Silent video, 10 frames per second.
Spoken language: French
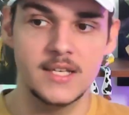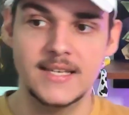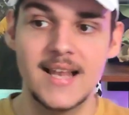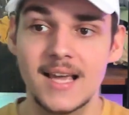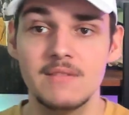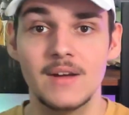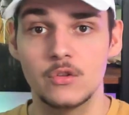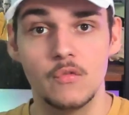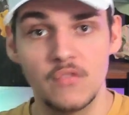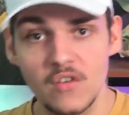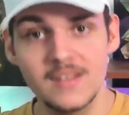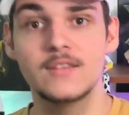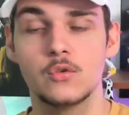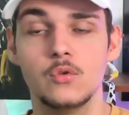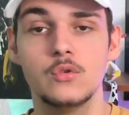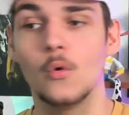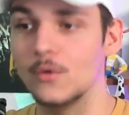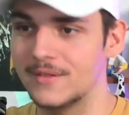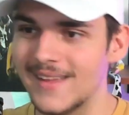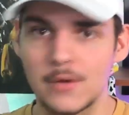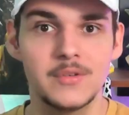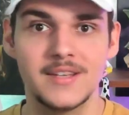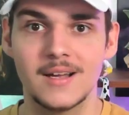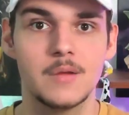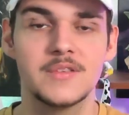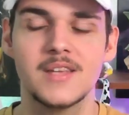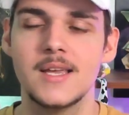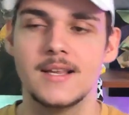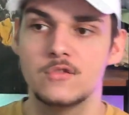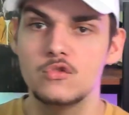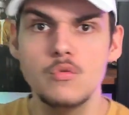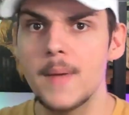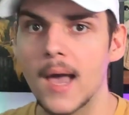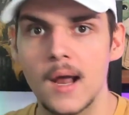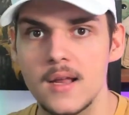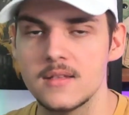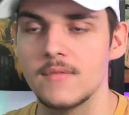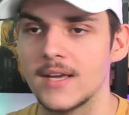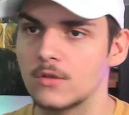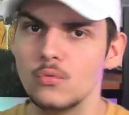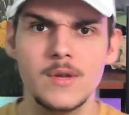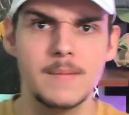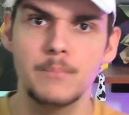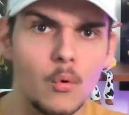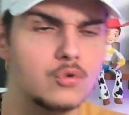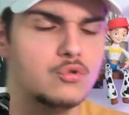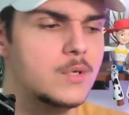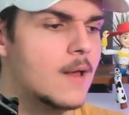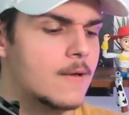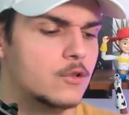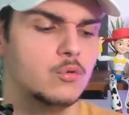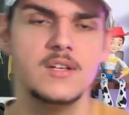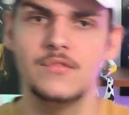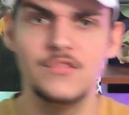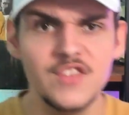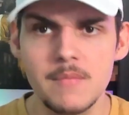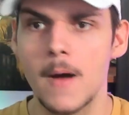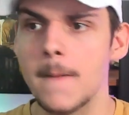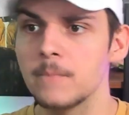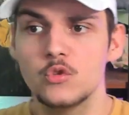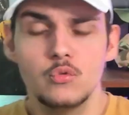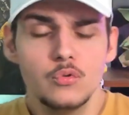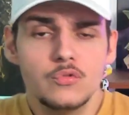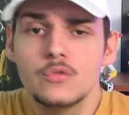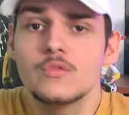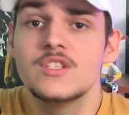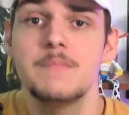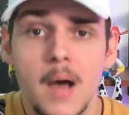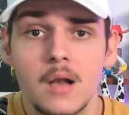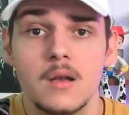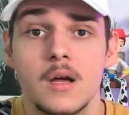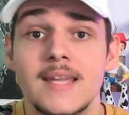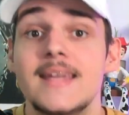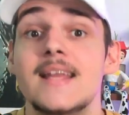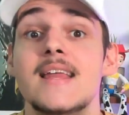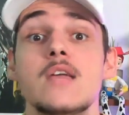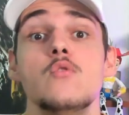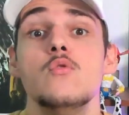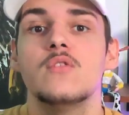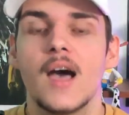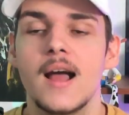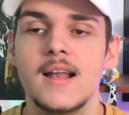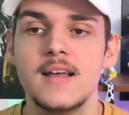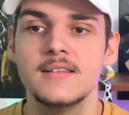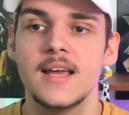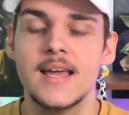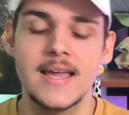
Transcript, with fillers: Il arrive à te vendre des trucs au tac au tac comme ça, il est super à l'aise avec tous les produits, tous les films, tout ce dont il parle, il est ultra à l'aise.